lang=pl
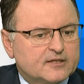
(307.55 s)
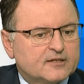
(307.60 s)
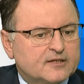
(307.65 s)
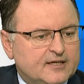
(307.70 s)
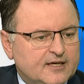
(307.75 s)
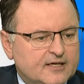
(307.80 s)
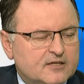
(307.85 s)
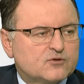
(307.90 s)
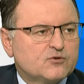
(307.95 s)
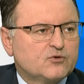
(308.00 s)

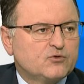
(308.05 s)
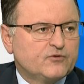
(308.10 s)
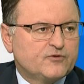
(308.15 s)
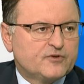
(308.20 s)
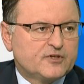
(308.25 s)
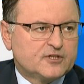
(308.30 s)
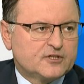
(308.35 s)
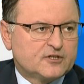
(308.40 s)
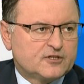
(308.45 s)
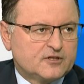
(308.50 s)
Gazu
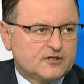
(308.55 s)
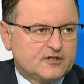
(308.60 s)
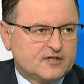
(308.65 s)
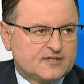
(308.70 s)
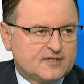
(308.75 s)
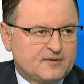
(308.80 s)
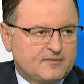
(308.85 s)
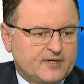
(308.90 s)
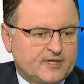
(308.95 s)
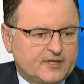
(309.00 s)
również
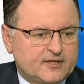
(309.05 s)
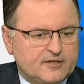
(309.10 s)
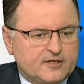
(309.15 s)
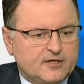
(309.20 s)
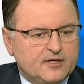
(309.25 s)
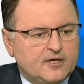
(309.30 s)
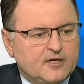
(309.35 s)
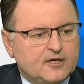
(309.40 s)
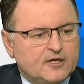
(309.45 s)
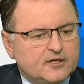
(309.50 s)
nie zabraknie